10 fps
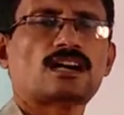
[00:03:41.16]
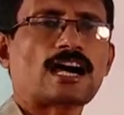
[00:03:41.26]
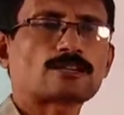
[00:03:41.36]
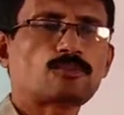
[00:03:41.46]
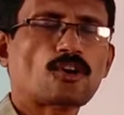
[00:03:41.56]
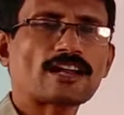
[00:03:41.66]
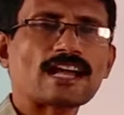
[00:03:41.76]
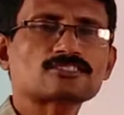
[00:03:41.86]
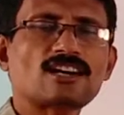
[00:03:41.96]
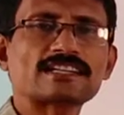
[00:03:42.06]
আর
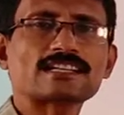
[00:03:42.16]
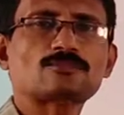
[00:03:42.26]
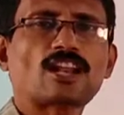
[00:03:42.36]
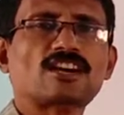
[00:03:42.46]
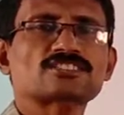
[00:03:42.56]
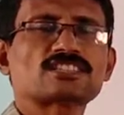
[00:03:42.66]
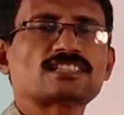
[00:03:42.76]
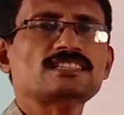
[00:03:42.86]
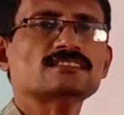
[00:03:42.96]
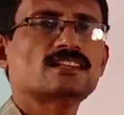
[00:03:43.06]
ভরাট হওয়াটাকে বলা হয়েছে
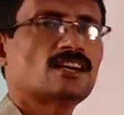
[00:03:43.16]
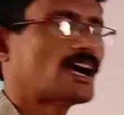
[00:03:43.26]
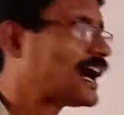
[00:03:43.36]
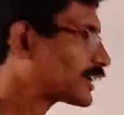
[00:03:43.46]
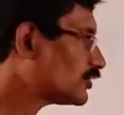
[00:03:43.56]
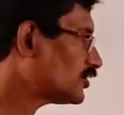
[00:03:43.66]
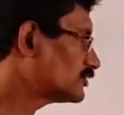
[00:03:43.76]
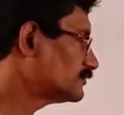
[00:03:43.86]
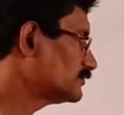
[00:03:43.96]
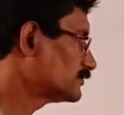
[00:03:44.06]
কি আরোহণ